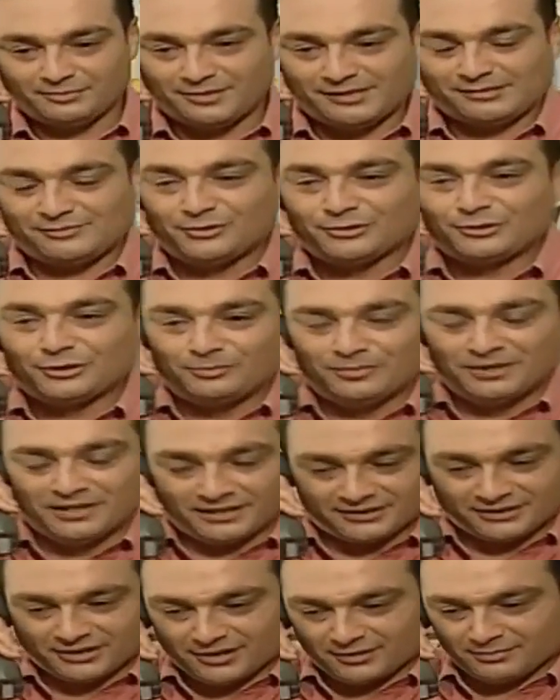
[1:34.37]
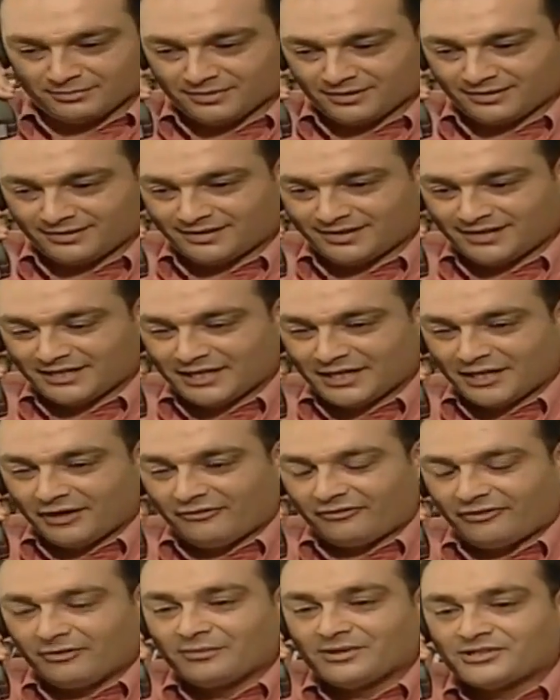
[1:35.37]
بس بدي أطلب منك طلب
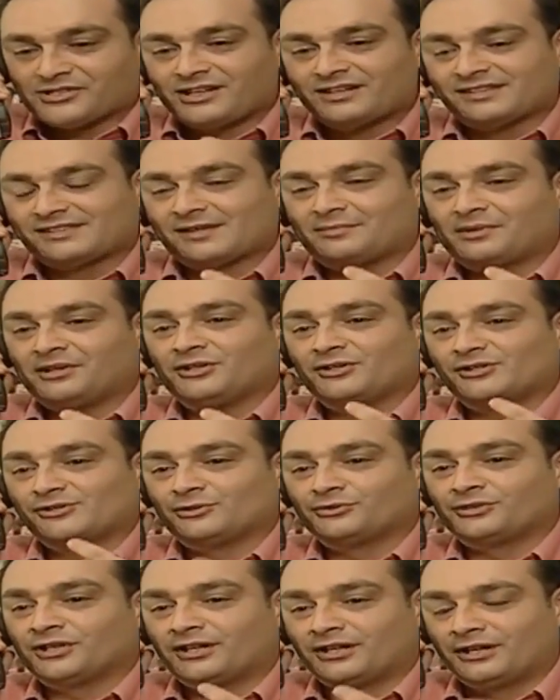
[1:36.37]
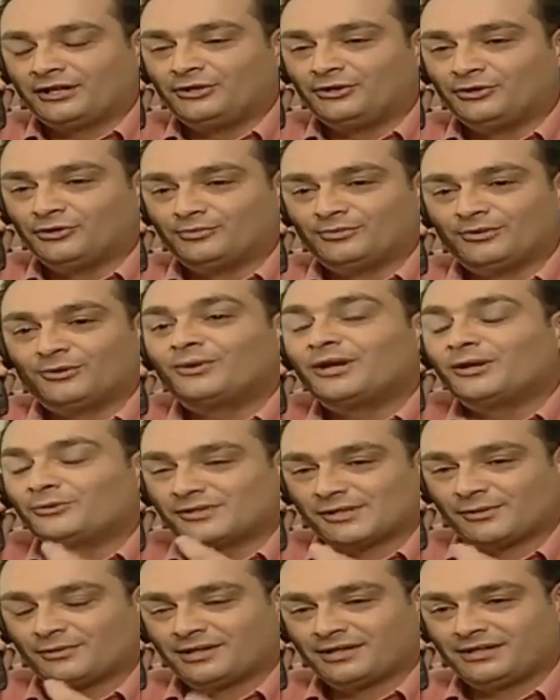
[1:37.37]
في مجال تسمعيني صوتك كل يوم ولو
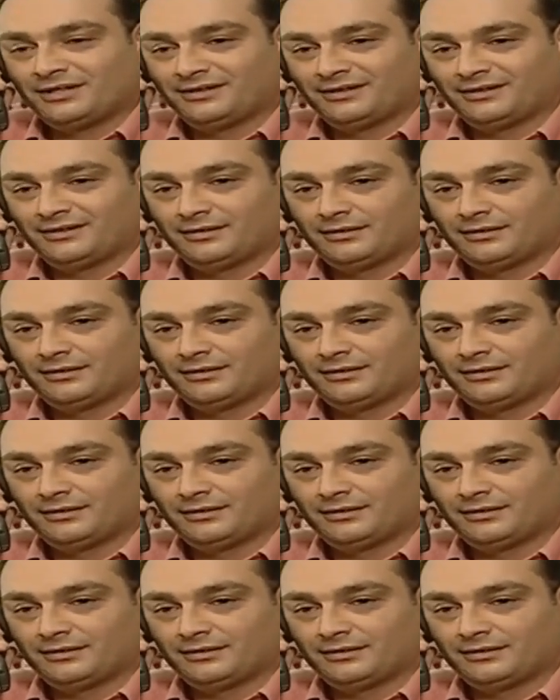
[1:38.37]
ثواني